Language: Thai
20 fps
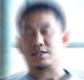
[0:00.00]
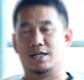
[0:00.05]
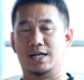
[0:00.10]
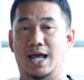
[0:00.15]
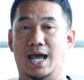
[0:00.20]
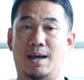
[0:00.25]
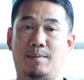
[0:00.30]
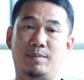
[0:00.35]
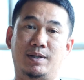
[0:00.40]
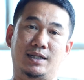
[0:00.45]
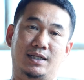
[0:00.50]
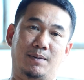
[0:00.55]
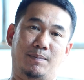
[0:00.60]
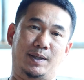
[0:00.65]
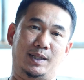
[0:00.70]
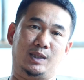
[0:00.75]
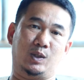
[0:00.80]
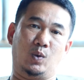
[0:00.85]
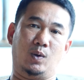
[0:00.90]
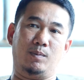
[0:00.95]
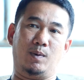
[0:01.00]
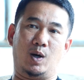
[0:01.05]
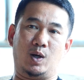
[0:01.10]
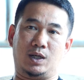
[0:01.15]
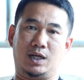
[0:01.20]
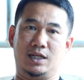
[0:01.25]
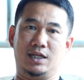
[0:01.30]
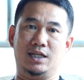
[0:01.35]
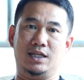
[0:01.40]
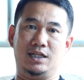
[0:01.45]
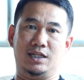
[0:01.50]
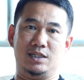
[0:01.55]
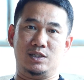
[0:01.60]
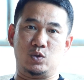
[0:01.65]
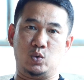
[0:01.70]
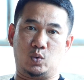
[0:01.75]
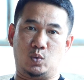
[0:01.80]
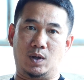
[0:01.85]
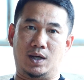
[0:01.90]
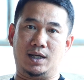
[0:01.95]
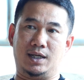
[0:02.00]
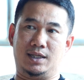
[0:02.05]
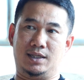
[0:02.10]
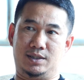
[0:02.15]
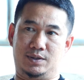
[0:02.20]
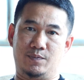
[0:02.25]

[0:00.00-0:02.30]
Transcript: สนามเนี่ยจะเป็นตัวบอกได้ดีที่สุดว่า